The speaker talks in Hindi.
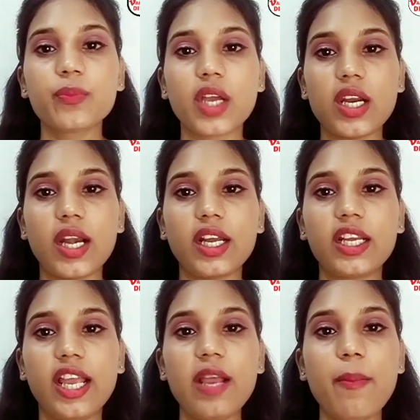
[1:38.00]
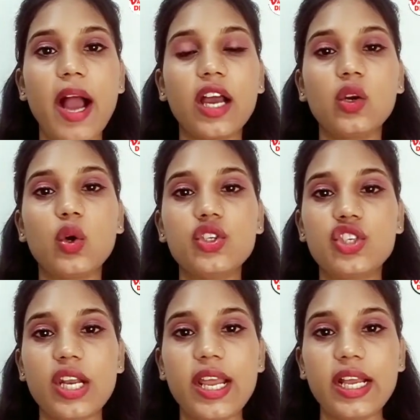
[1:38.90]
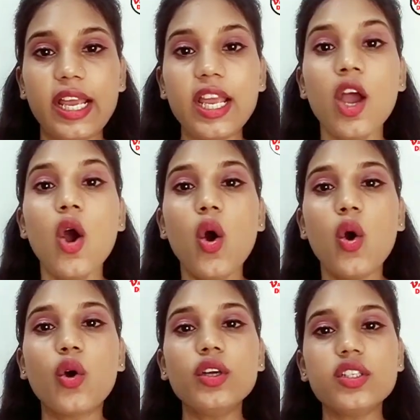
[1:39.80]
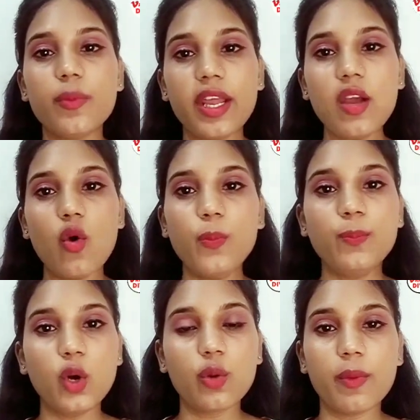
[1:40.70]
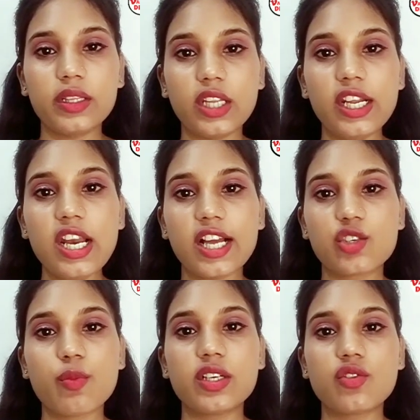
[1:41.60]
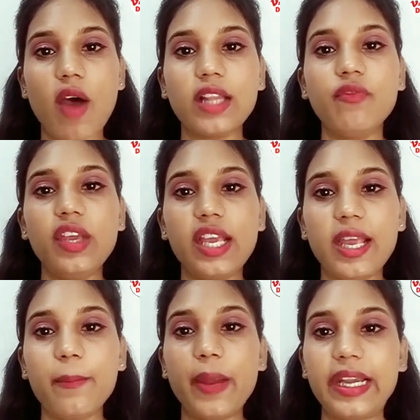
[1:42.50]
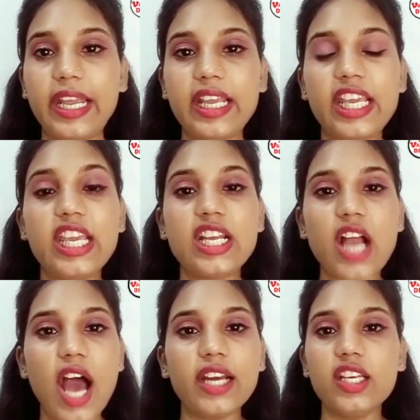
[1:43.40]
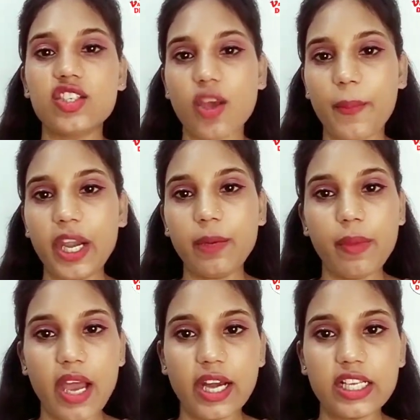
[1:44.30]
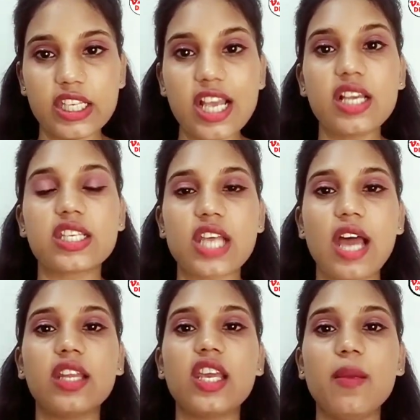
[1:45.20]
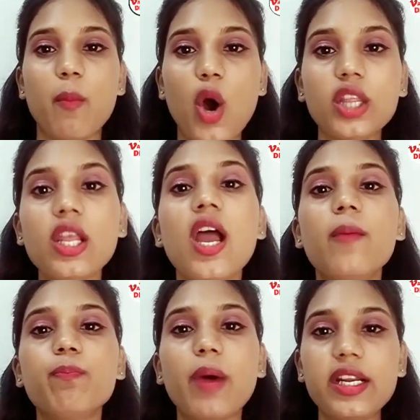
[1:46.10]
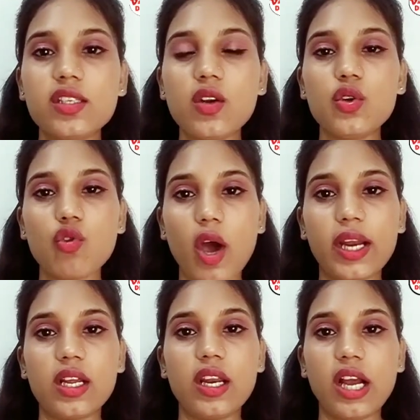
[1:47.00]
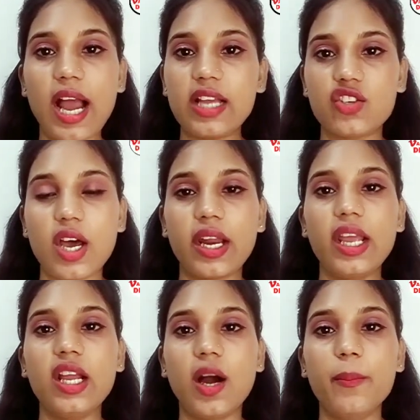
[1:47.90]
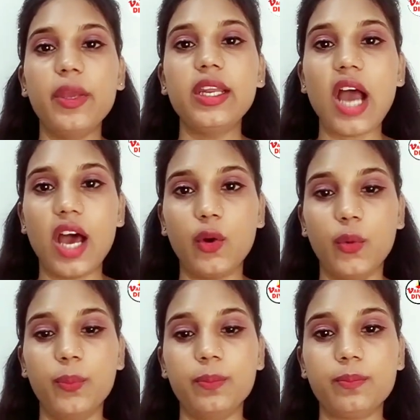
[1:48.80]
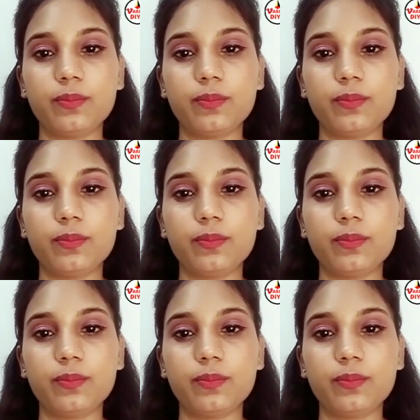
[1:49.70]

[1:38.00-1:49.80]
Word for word: कर्नाटक के बागलकोट जिले के हुकुंड में उप मुख्यमंत्री लक्ष्मण स्वादवी के बेटे की कार की चपेट में आने से किसान की मौत परिजनों द्वारा लगाए जा रहे गंभीर आरोप